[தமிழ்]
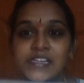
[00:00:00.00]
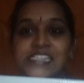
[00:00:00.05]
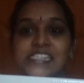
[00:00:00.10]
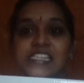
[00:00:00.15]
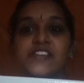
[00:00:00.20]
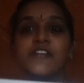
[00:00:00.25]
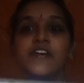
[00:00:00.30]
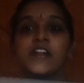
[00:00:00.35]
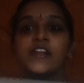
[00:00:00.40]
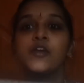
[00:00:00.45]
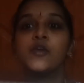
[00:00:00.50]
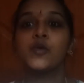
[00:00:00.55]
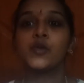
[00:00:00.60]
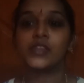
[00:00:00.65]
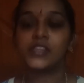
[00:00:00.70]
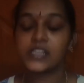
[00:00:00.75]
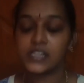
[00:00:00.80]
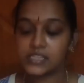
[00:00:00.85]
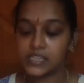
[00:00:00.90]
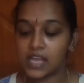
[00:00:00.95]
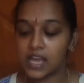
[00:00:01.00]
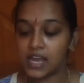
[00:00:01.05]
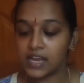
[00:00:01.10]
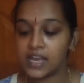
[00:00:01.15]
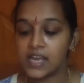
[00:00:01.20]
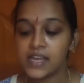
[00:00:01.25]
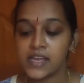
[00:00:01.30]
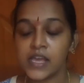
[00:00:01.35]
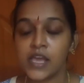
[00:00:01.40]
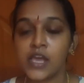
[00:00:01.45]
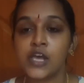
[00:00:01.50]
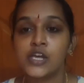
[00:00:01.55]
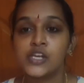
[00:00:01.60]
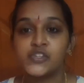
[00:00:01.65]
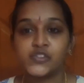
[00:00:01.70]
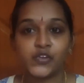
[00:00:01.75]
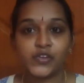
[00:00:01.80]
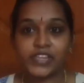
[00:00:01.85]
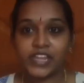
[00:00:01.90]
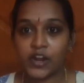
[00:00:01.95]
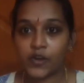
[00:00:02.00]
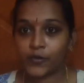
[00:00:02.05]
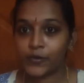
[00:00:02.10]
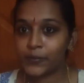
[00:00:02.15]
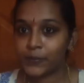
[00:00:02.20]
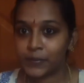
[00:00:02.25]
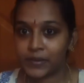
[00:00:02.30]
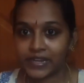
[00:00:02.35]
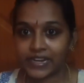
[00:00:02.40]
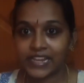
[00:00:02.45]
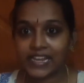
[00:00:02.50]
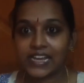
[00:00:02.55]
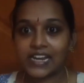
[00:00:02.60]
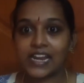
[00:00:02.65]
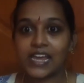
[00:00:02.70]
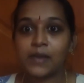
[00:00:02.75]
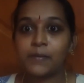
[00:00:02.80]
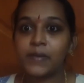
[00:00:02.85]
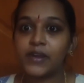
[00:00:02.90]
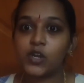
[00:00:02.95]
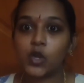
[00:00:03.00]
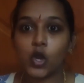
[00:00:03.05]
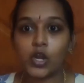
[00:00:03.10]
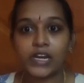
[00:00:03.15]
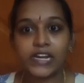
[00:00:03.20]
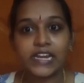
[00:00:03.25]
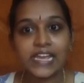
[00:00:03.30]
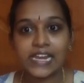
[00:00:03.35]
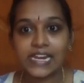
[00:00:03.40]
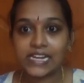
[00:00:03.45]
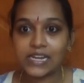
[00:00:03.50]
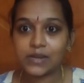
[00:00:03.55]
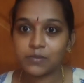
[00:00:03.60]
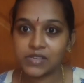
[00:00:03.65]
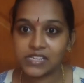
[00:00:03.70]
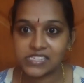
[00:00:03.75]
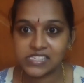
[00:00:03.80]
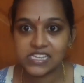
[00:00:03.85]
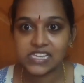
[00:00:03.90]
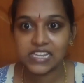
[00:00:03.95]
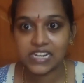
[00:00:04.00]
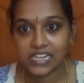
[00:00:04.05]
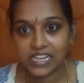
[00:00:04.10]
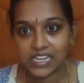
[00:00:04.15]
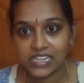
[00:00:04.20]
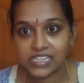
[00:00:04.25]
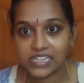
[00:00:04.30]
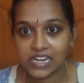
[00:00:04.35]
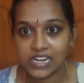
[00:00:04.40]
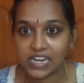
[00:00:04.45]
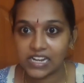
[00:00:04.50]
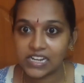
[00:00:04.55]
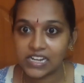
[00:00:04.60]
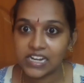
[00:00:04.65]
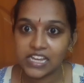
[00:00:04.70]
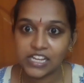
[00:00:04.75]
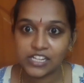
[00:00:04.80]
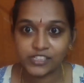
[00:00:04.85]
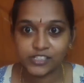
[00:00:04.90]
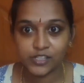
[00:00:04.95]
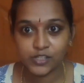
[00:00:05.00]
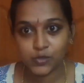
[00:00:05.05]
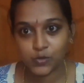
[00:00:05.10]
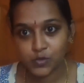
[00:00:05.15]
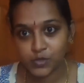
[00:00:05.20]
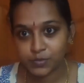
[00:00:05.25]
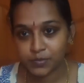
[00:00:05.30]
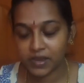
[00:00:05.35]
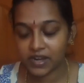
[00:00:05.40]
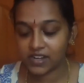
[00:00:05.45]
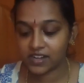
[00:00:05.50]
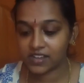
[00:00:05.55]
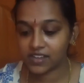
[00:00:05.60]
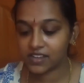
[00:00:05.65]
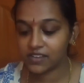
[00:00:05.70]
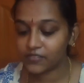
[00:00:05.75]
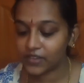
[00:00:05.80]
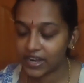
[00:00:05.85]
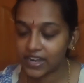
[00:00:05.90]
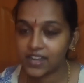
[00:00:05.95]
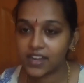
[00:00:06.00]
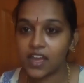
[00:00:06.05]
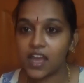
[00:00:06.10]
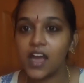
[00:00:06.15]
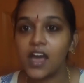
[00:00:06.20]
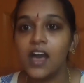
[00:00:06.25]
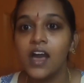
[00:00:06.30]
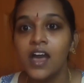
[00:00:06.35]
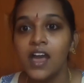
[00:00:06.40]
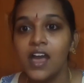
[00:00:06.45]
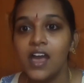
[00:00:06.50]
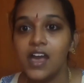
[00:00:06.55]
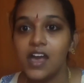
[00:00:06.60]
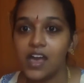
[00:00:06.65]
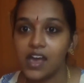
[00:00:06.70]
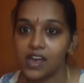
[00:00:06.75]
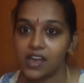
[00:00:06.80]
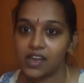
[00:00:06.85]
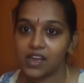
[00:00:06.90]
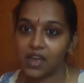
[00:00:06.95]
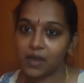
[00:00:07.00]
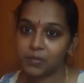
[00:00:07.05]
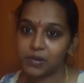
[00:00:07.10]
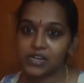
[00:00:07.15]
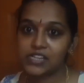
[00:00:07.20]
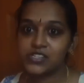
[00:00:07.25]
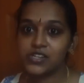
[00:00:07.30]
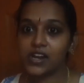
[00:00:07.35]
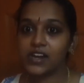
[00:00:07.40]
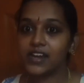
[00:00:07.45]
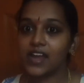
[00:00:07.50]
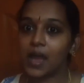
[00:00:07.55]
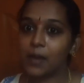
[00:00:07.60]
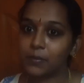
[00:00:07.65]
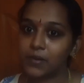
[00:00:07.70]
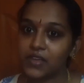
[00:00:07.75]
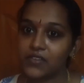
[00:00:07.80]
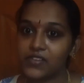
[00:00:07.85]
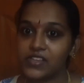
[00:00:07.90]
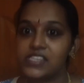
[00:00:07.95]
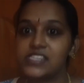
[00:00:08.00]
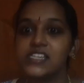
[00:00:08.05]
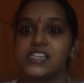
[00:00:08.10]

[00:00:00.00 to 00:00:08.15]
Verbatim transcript: மிக்சி வந்து கொடுத்துருந்தாங்க ஸோ இதை நான் ஒன்றும் பிரிக்கலை பட் ஆல்ரெடி எங்கிட்ட மிக்சி இருக்கிறதுனால நான் வந்து யூஸ் பண்ண வேண்டாம் அப்படின்னு சொல்லிட்டு அப்படியே